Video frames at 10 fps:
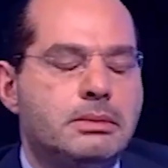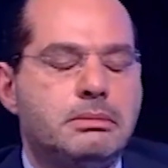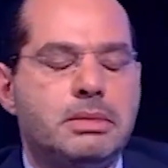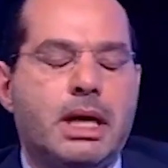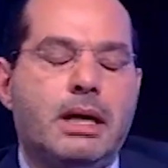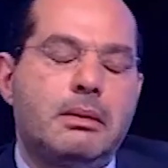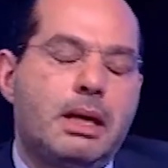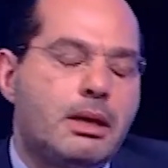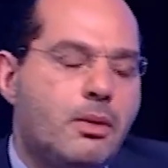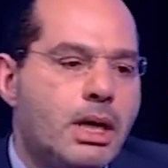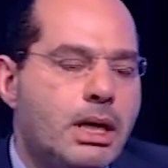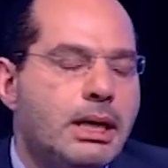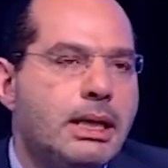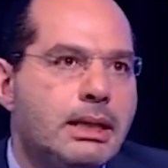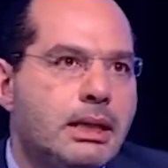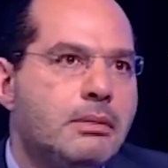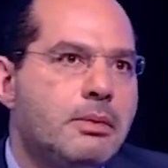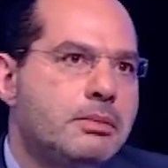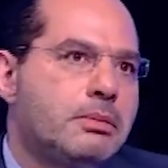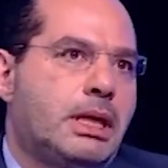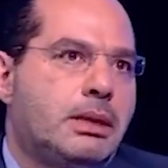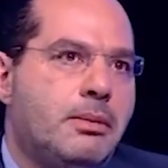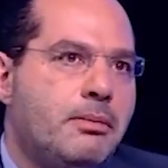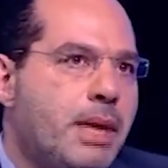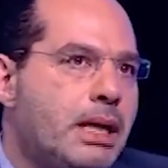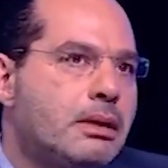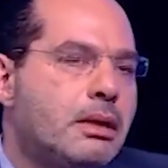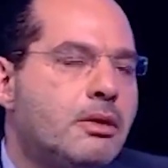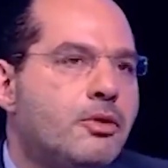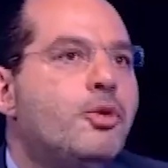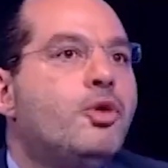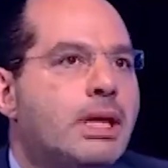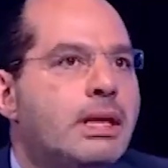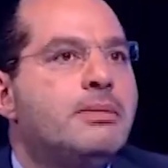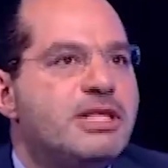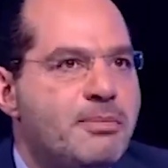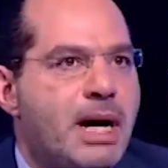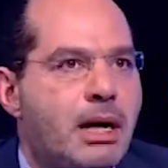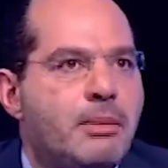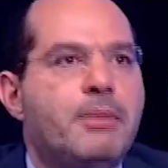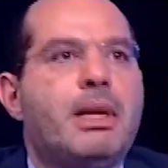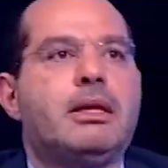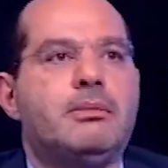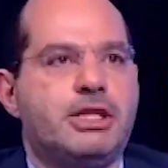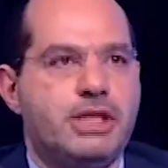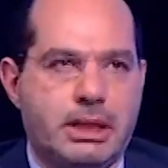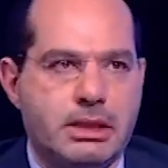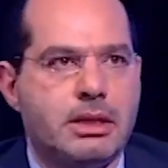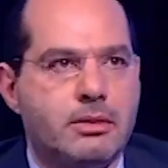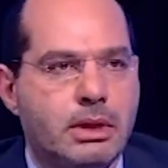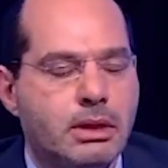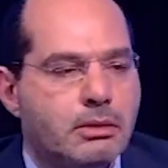واقعيا هلا واقعيا انا من يعني من بعض الامور اللي بسمعها ببعض المجالس اولا